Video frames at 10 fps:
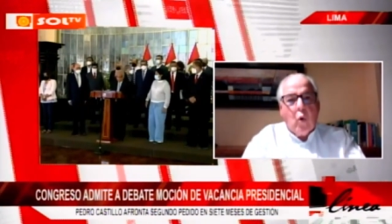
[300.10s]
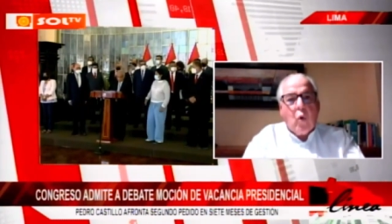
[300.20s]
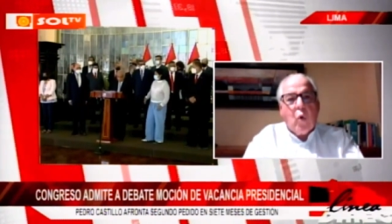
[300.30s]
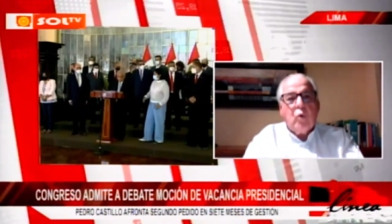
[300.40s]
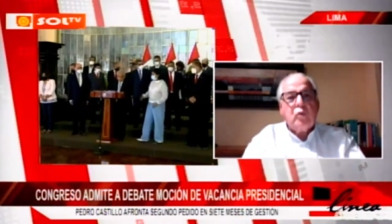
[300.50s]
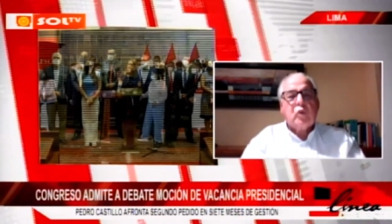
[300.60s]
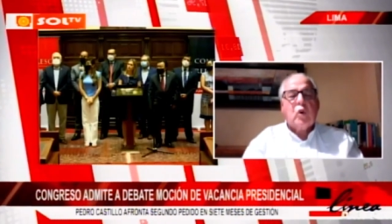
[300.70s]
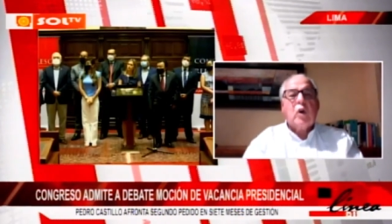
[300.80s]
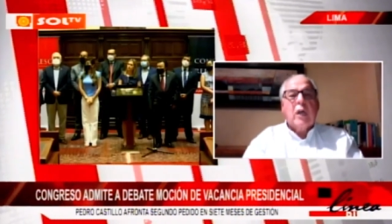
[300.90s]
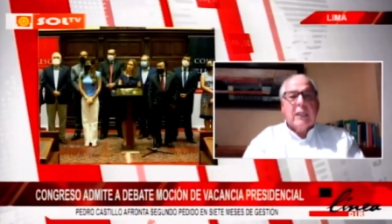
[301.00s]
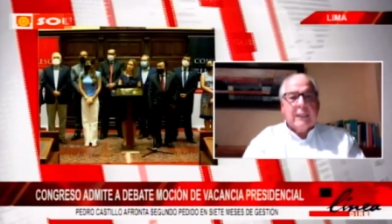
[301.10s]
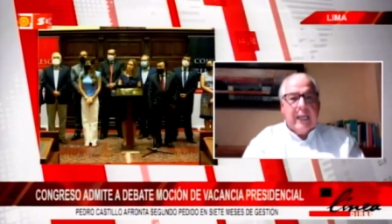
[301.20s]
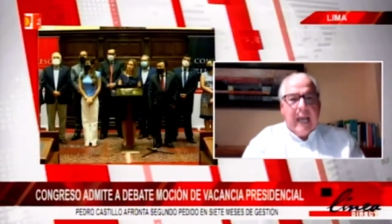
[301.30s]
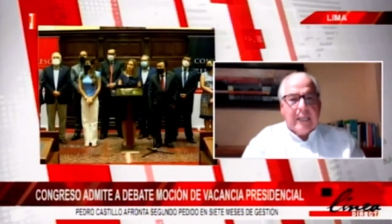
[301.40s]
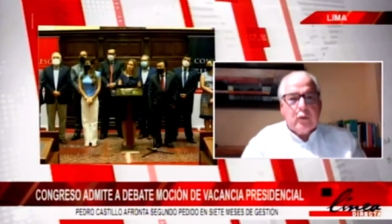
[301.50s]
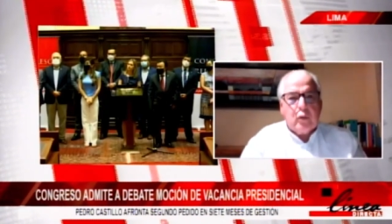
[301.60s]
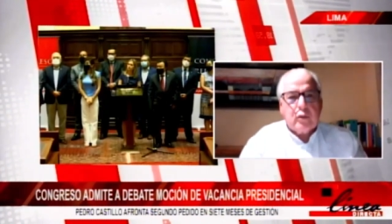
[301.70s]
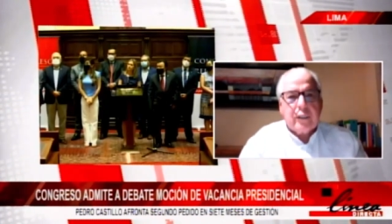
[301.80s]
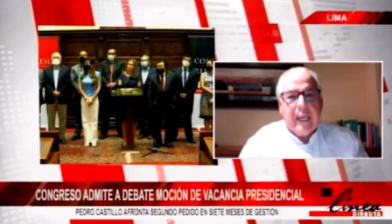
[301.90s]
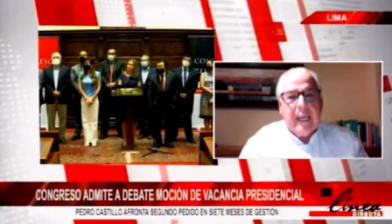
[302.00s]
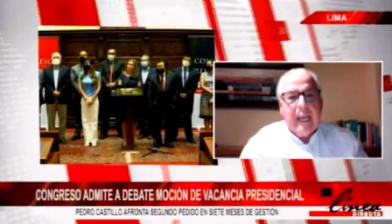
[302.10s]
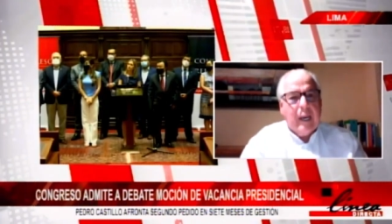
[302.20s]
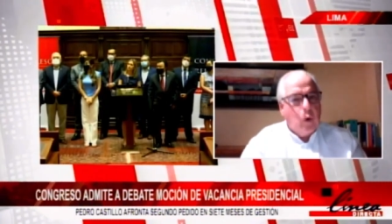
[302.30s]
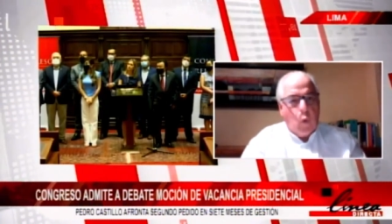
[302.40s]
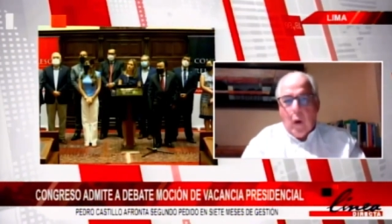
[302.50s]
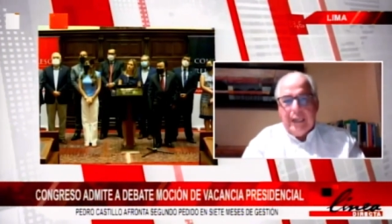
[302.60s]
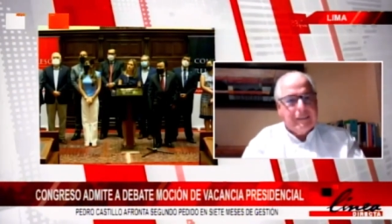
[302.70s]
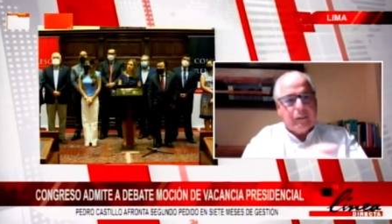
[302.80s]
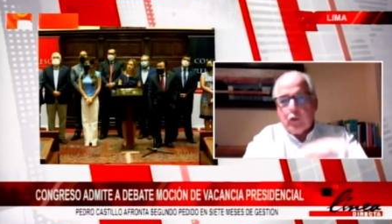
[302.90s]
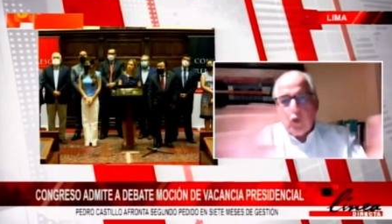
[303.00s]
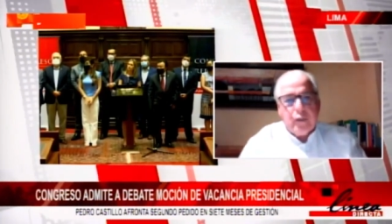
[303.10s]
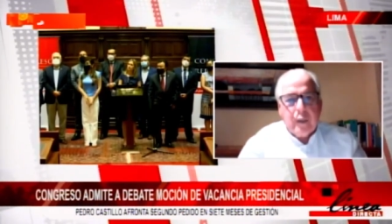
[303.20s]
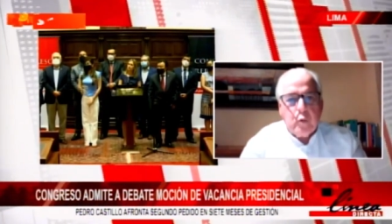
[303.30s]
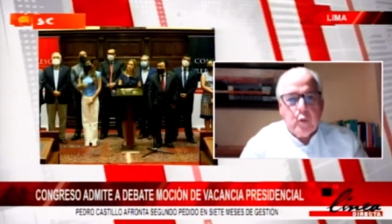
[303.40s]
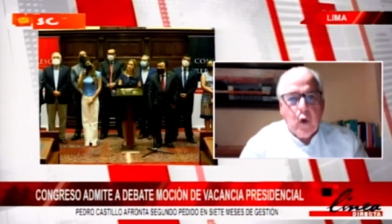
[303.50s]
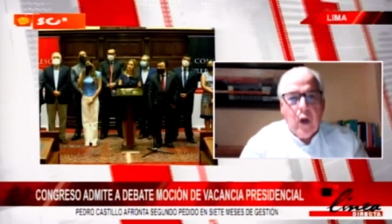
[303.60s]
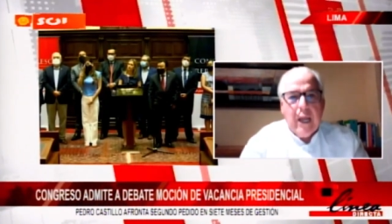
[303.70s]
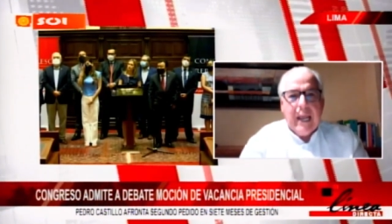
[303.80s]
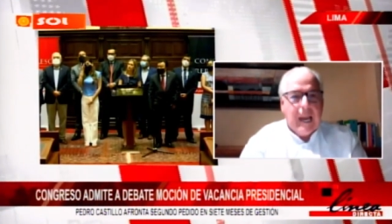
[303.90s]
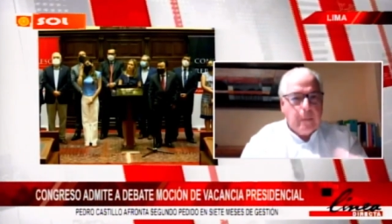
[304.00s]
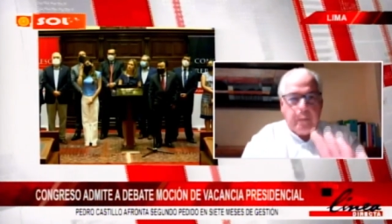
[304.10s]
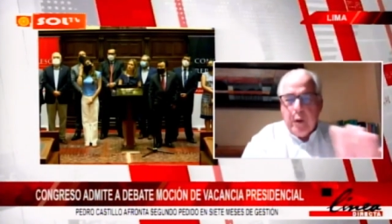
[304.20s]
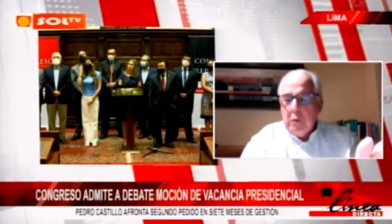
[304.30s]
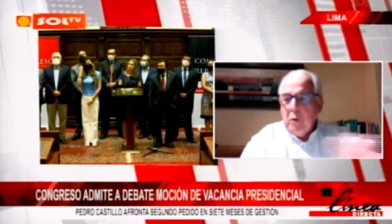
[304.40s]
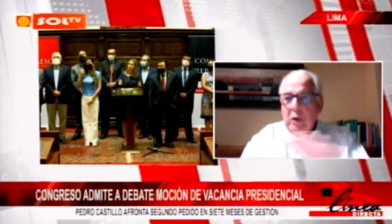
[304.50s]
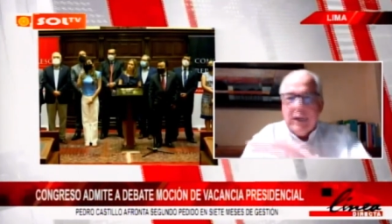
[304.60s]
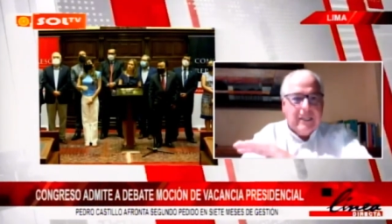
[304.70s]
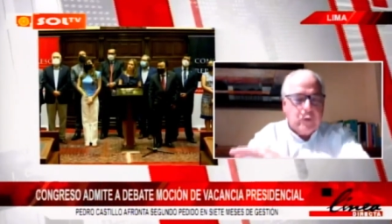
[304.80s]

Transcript: conjunto de actos que en los cuales estoy seguro el pueblo